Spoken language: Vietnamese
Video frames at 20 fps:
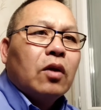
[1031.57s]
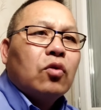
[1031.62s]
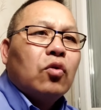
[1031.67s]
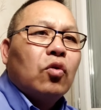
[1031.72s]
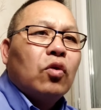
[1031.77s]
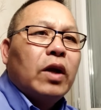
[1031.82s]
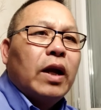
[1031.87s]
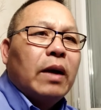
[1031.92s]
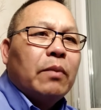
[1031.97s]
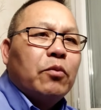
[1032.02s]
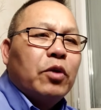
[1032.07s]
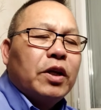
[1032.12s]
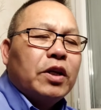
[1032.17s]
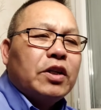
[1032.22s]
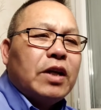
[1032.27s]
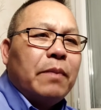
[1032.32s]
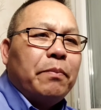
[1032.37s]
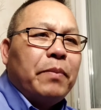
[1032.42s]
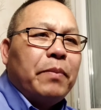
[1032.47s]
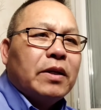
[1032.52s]
cú là mua
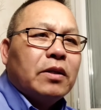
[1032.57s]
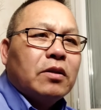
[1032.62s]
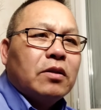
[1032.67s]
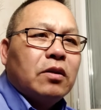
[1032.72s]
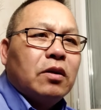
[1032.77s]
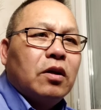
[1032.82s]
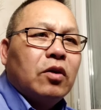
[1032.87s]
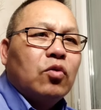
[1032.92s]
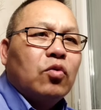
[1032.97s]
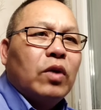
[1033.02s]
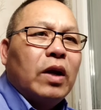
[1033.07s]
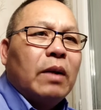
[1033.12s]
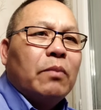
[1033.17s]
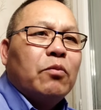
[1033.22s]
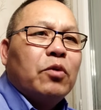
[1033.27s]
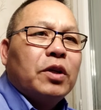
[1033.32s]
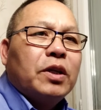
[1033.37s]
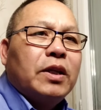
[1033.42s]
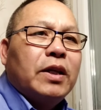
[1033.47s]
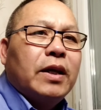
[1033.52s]
chắp bánh sử lên cú là
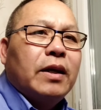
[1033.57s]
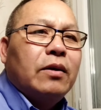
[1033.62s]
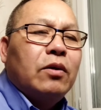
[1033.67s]
mua nhia